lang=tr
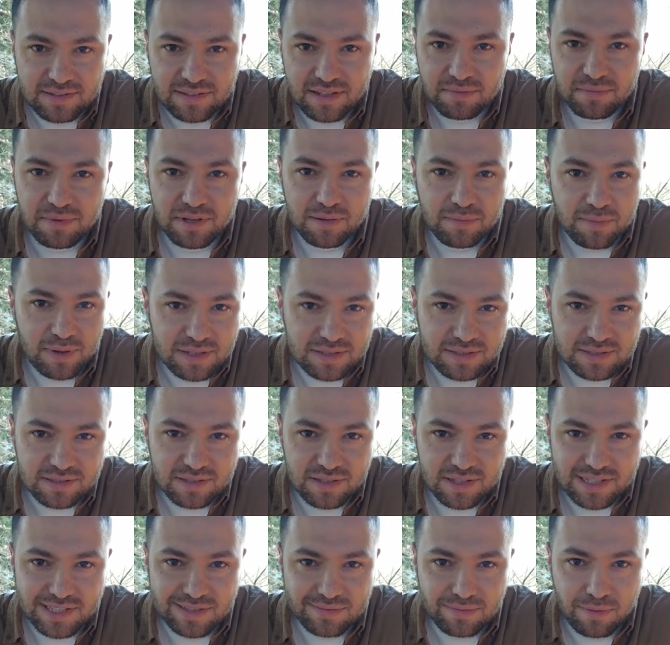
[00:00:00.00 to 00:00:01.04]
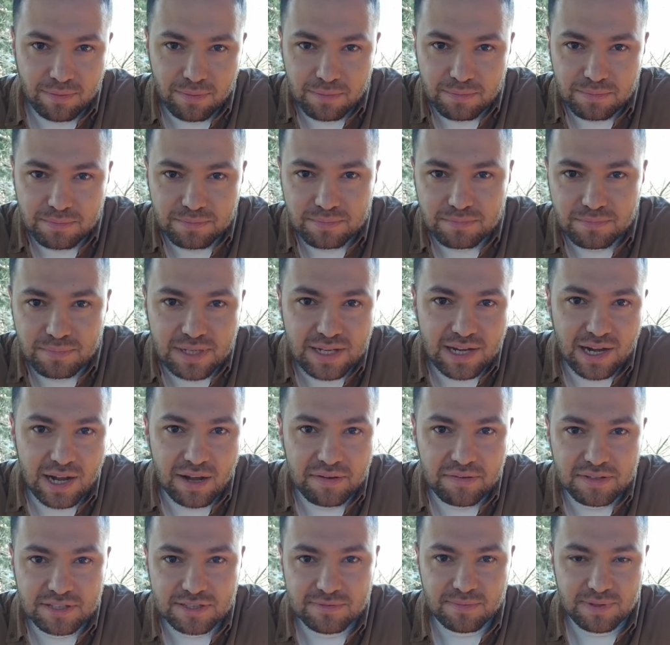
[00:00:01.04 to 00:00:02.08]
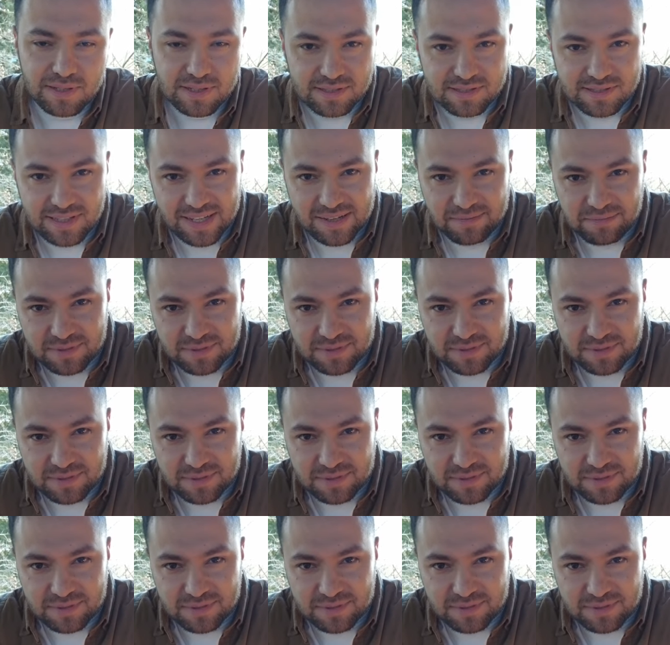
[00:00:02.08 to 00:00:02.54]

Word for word: yemeye başlayacaktım ama kahve içmek ister